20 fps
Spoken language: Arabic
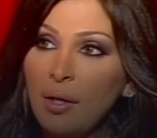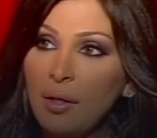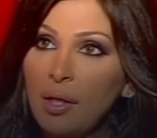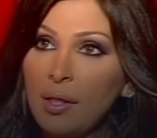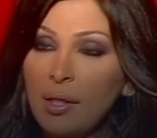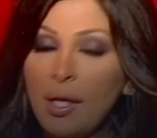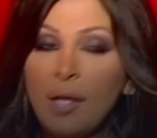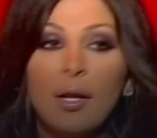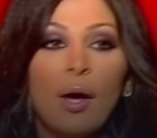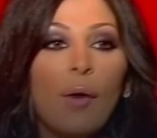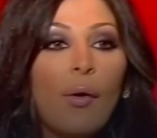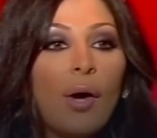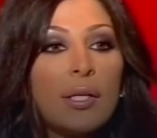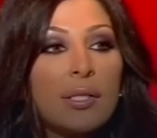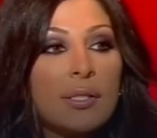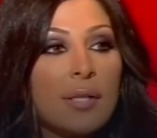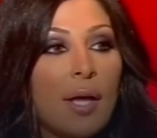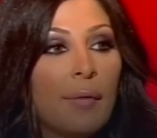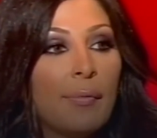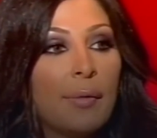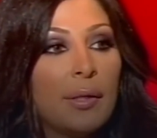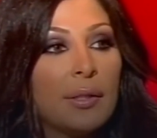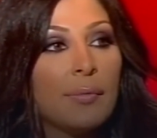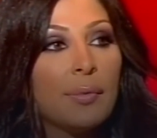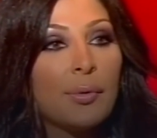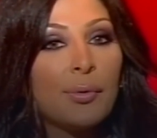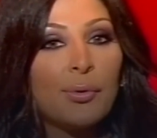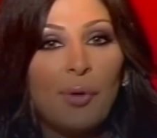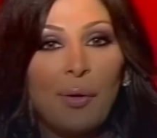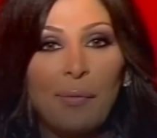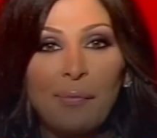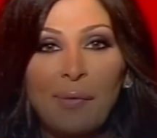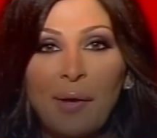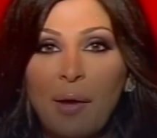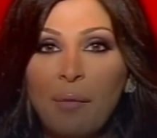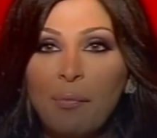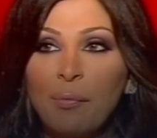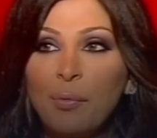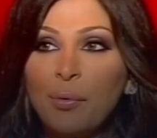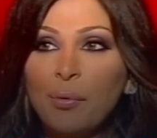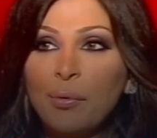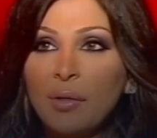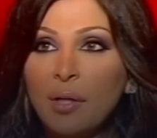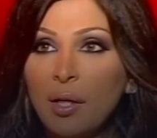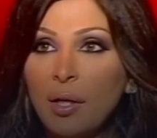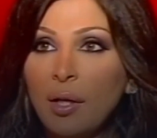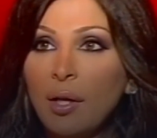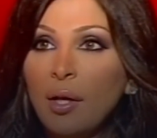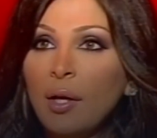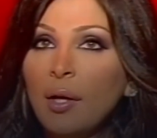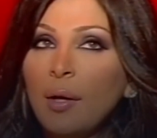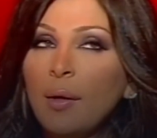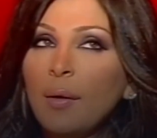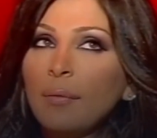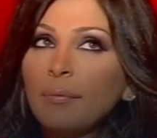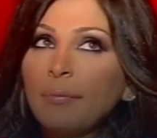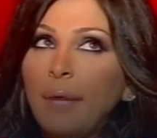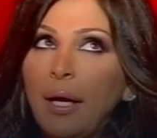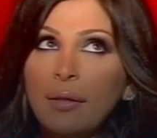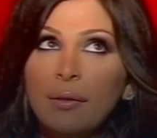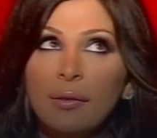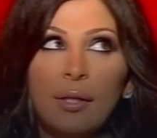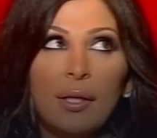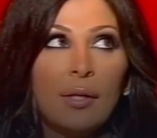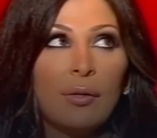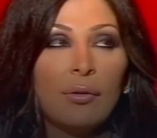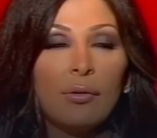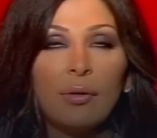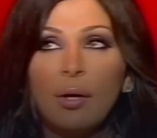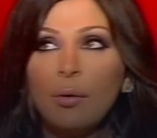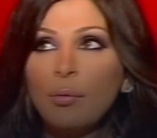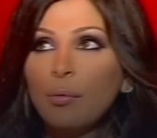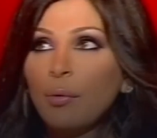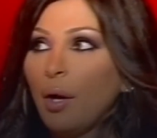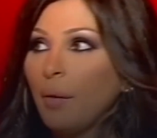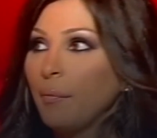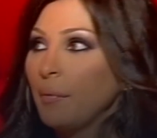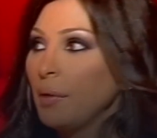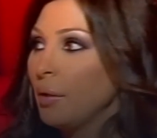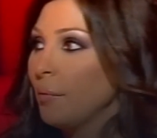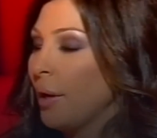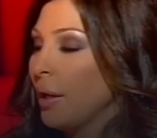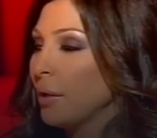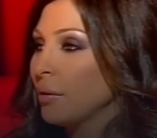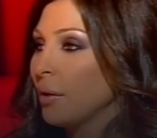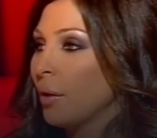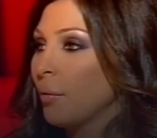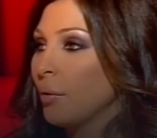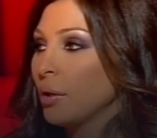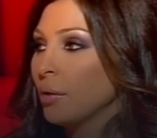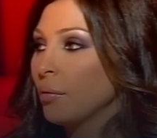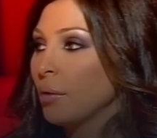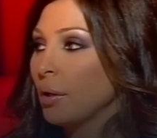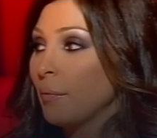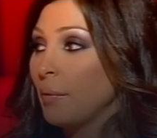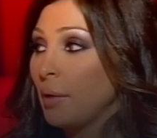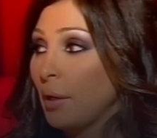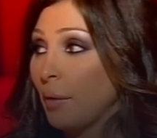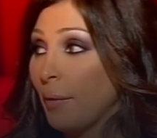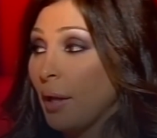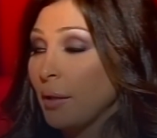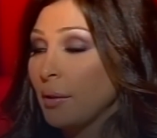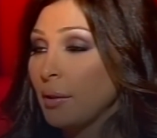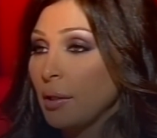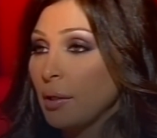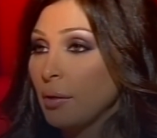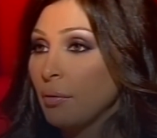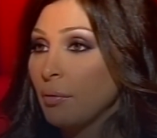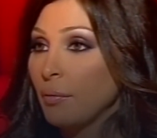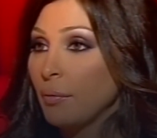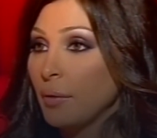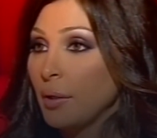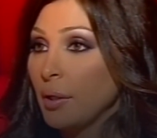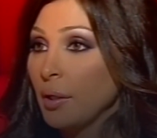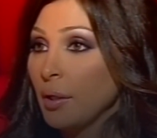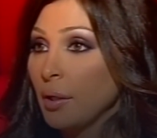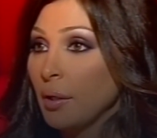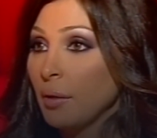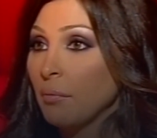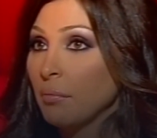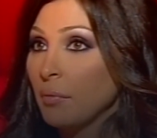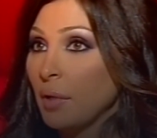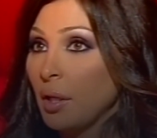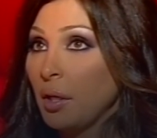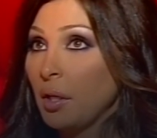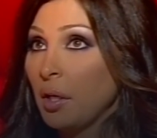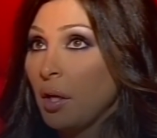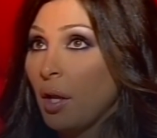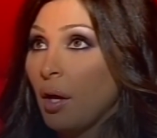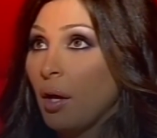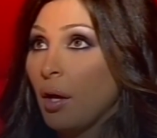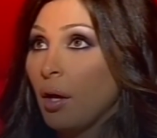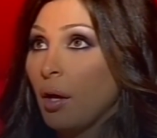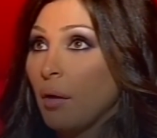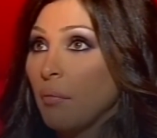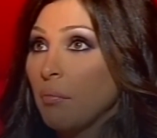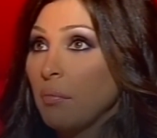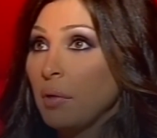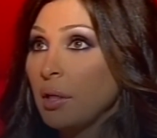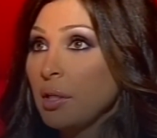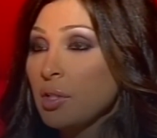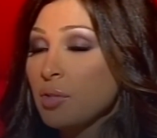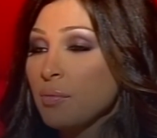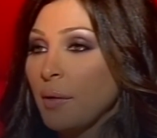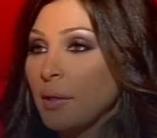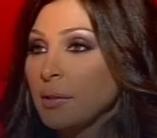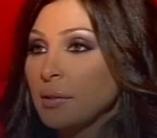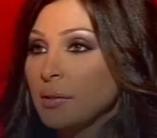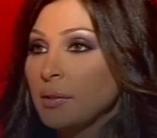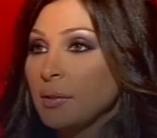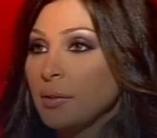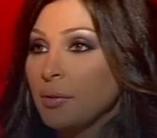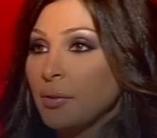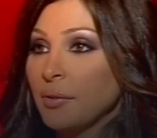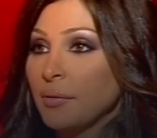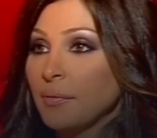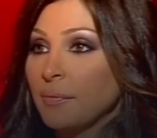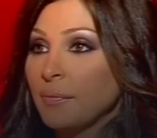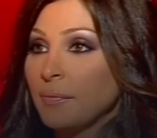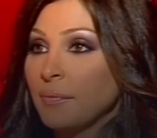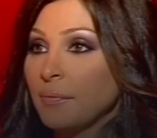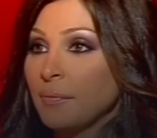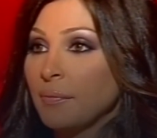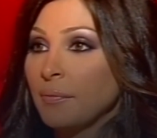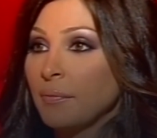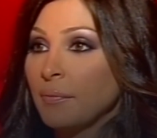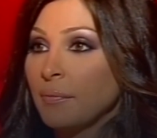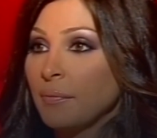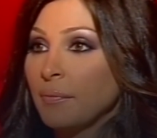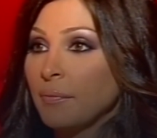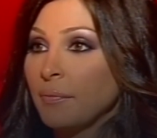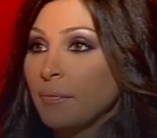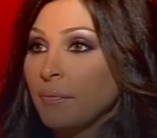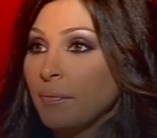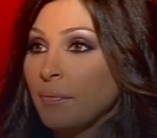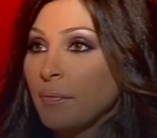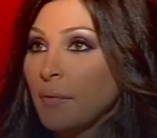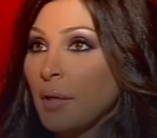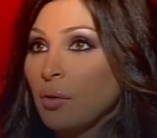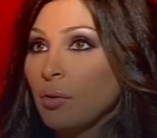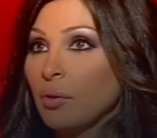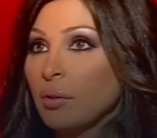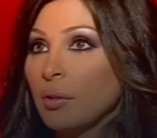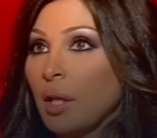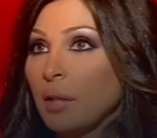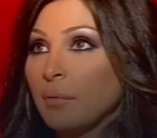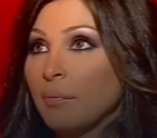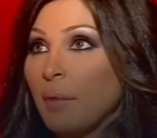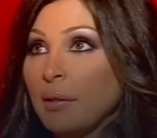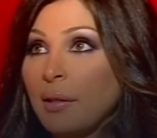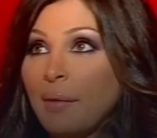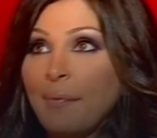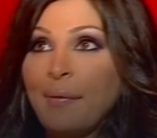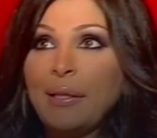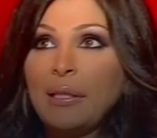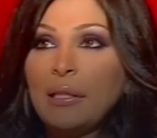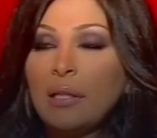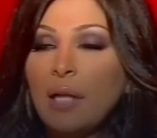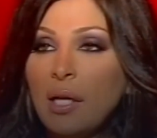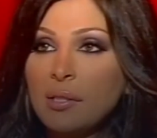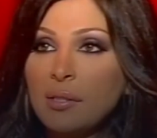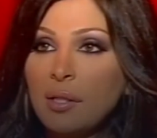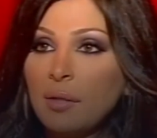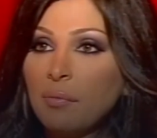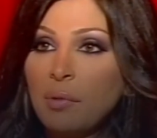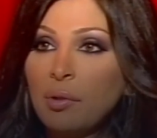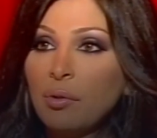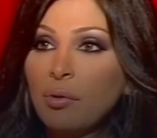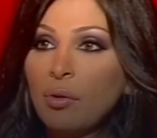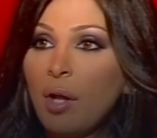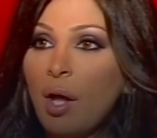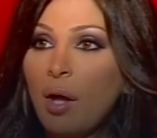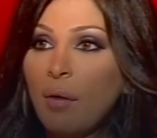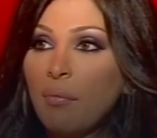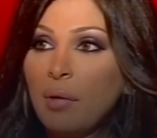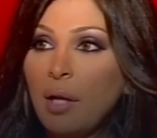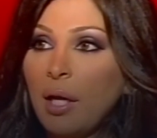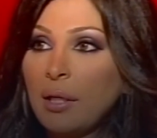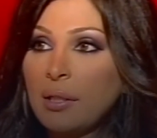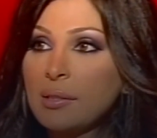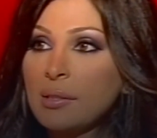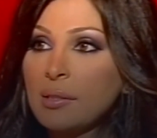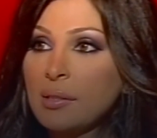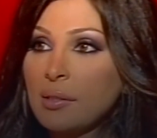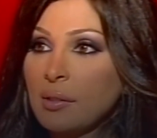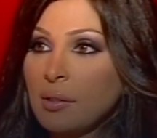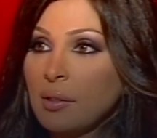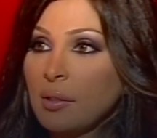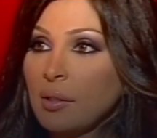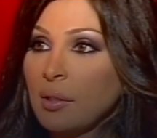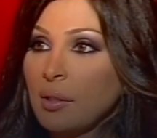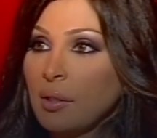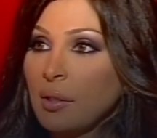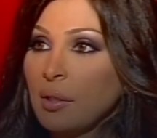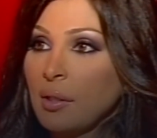انا يعني انا اوقات صاحباتي بيكونوا عم بخبروني بعتنا لهم او عمل بعتنا وردك بقول لها بعت لك هو بتقول لي لا بقول ليش بعتي له؟ انه بتبين احسن منه لا بالعكس بتامني انه